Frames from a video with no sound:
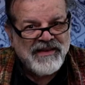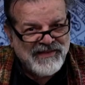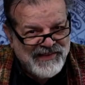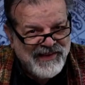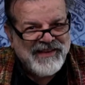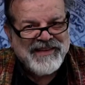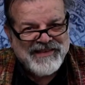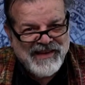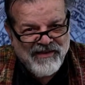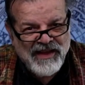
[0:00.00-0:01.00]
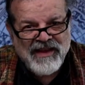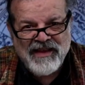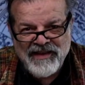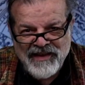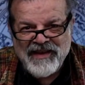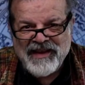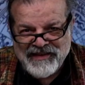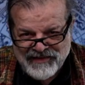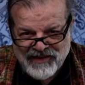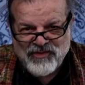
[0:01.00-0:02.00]
Sí, ¿saben qué?
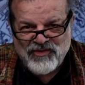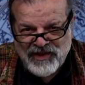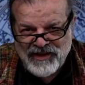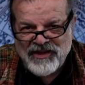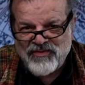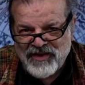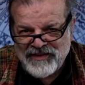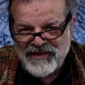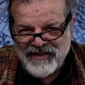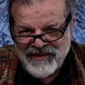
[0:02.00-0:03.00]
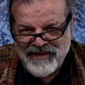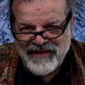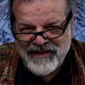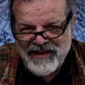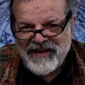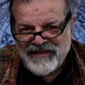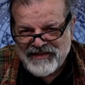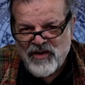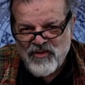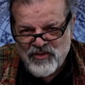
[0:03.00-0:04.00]
Está sucediendo así.
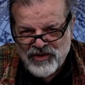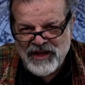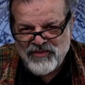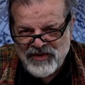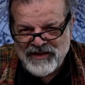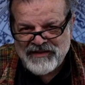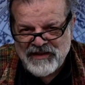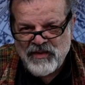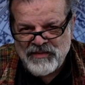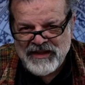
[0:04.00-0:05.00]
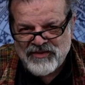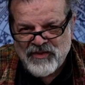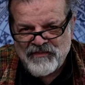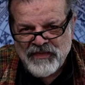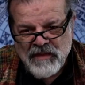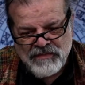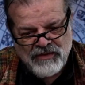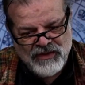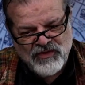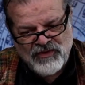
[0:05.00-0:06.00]
Está ocurriendo en este momento.
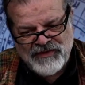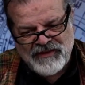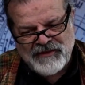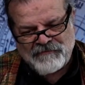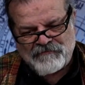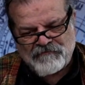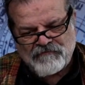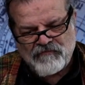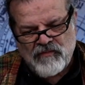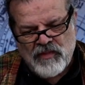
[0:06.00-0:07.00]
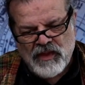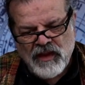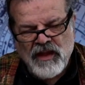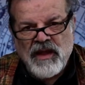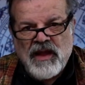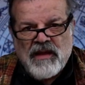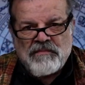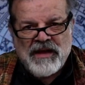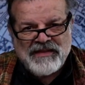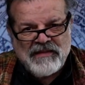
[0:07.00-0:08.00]
Pero entonces
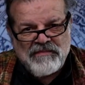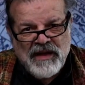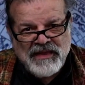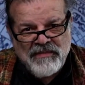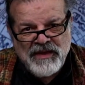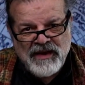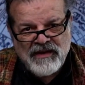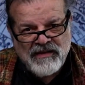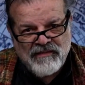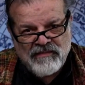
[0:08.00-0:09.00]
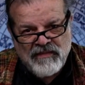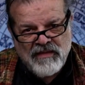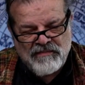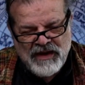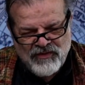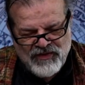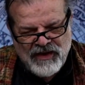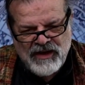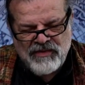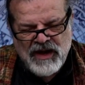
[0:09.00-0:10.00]
Va, también, Venus
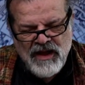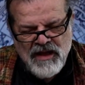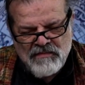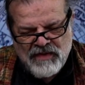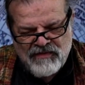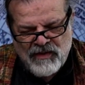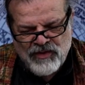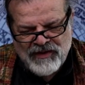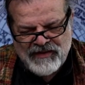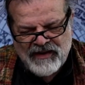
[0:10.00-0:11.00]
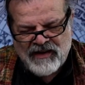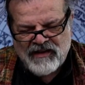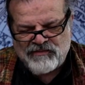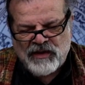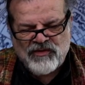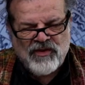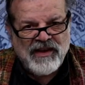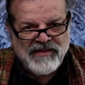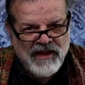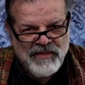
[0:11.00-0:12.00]
en Libra va a favorecer a las
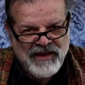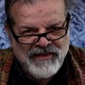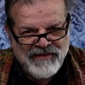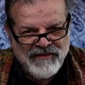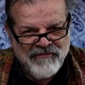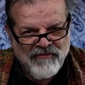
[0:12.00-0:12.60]
personas Géminis,